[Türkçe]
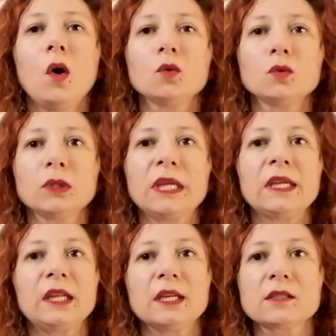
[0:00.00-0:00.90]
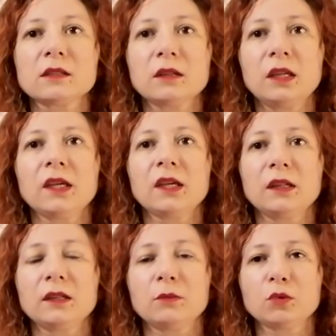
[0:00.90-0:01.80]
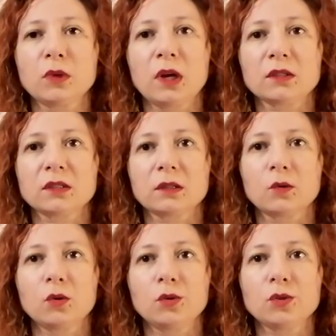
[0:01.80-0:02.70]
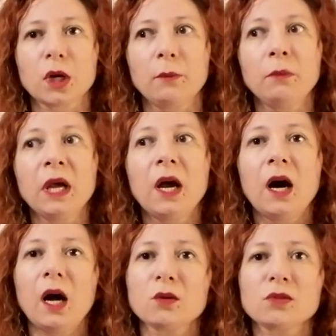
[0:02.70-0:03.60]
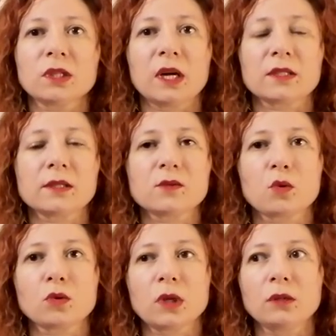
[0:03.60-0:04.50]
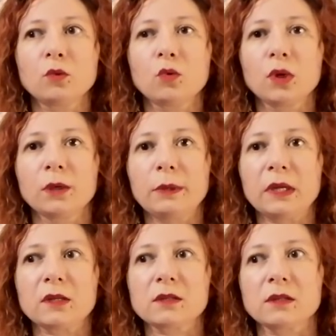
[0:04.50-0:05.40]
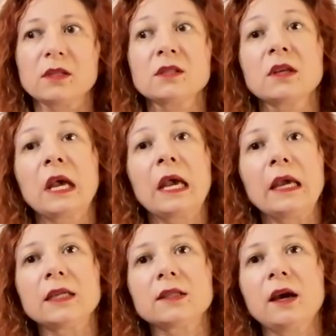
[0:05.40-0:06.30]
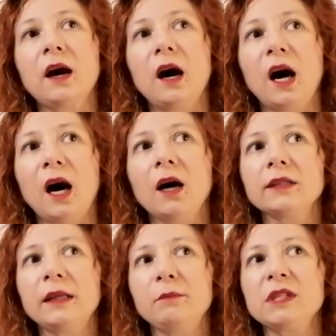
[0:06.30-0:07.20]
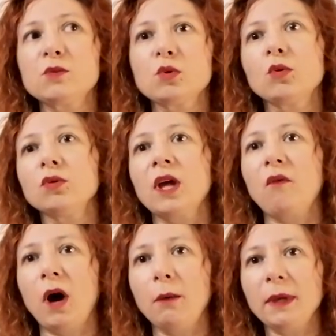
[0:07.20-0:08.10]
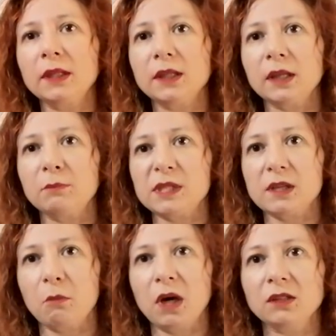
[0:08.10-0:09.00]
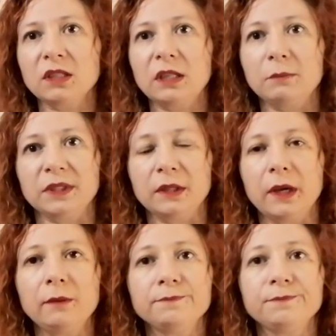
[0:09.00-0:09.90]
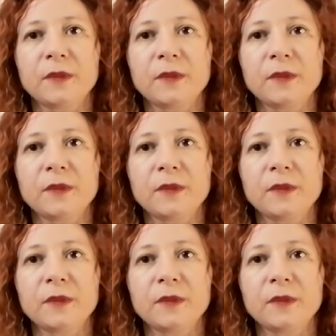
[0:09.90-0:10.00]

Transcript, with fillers: Onunla ilgili yazının linkini de bunun altına koyacağım. Arzu ederseniz oradan okuyabilirsiniz. İşte Adem'in soyu devam ettiği bir zaman diliminde